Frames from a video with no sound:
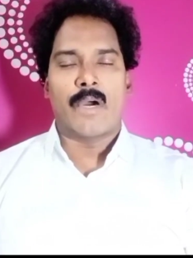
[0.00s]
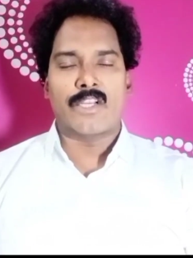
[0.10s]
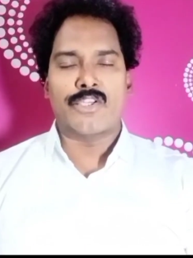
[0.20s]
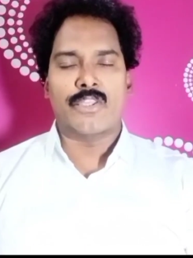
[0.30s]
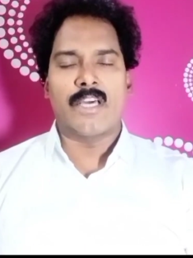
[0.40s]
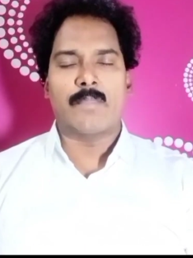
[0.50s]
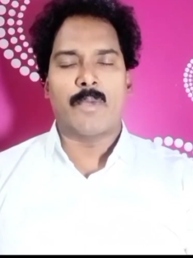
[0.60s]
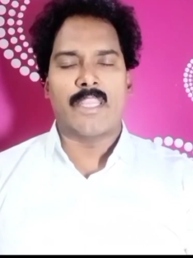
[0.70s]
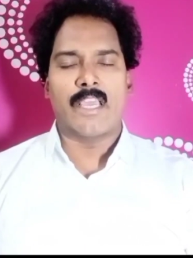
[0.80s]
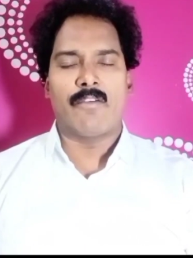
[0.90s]

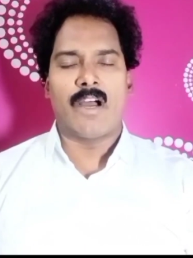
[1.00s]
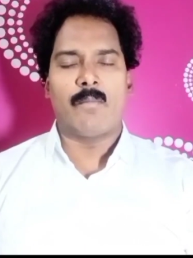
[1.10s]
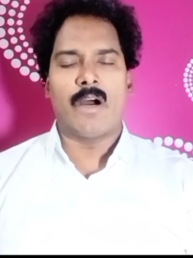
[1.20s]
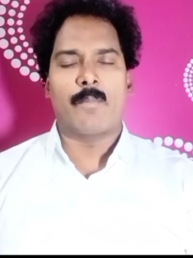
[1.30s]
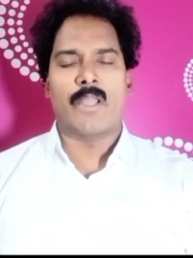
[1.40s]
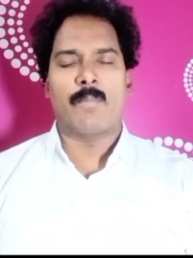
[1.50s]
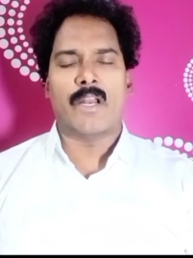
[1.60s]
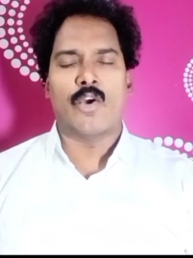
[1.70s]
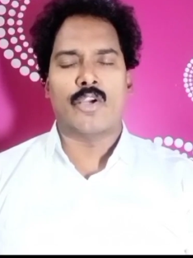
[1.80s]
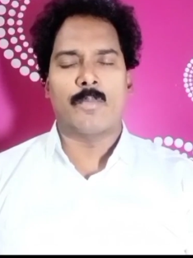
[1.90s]
పరిశుద్ధాత్మదేవ మా ప్రియ
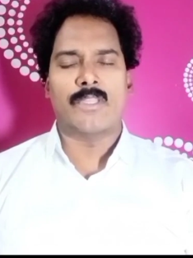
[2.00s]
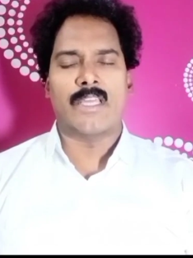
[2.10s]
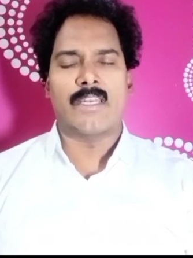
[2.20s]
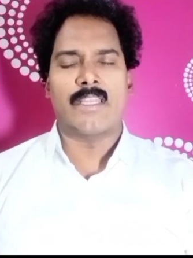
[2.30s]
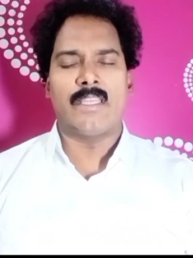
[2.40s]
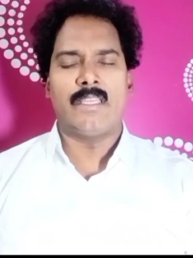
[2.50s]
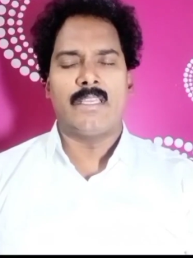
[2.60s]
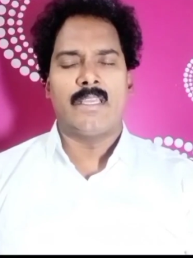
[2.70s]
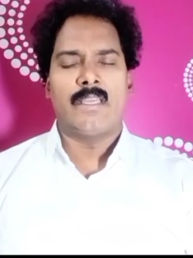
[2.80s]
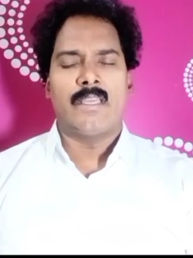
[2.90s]
పరలోకపు తండ్రి
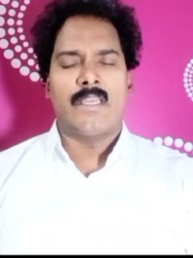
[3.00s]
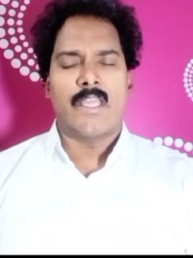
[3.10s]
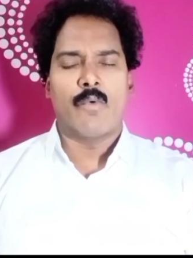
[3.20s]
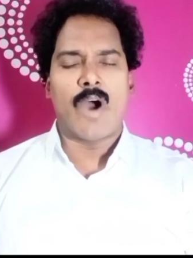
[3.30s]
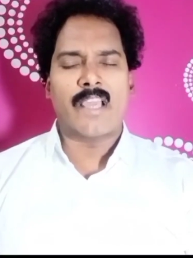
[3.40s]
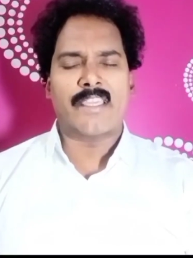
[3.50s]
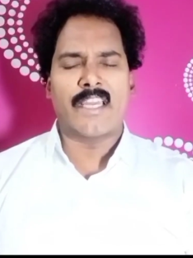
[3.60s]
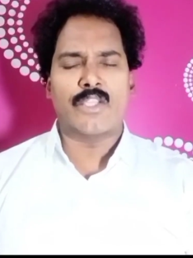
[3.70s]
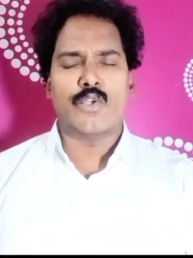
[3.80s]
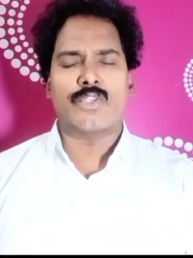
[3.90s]
ఈ
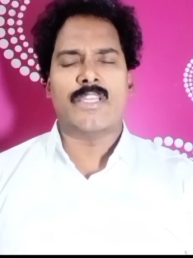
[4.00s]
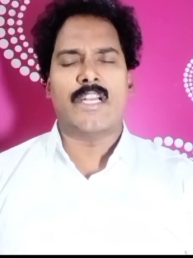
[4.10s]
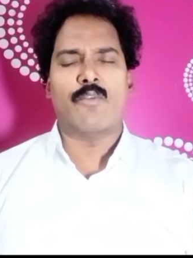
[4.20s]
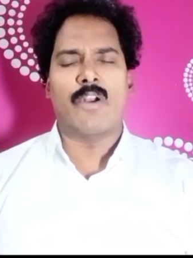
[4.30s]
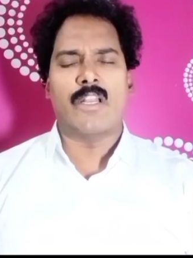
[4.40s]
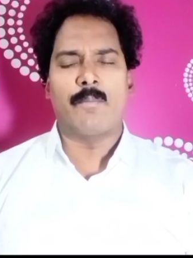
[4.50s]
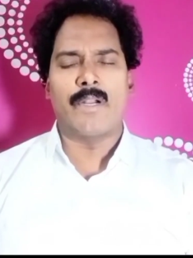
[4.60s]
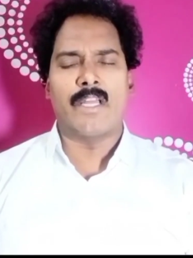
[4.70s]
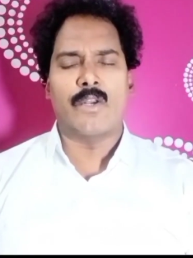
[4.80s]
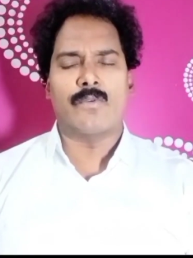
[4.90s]
వాక్యాన్ని చూసినటువంటి
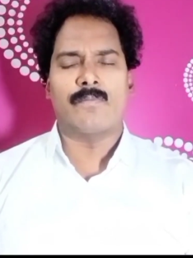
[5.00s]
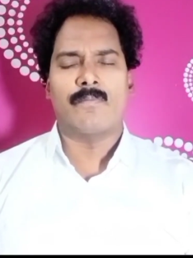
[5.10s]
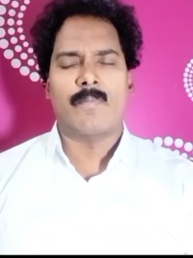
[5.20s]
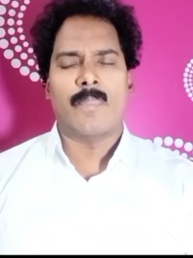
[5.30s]
బిడ్డలు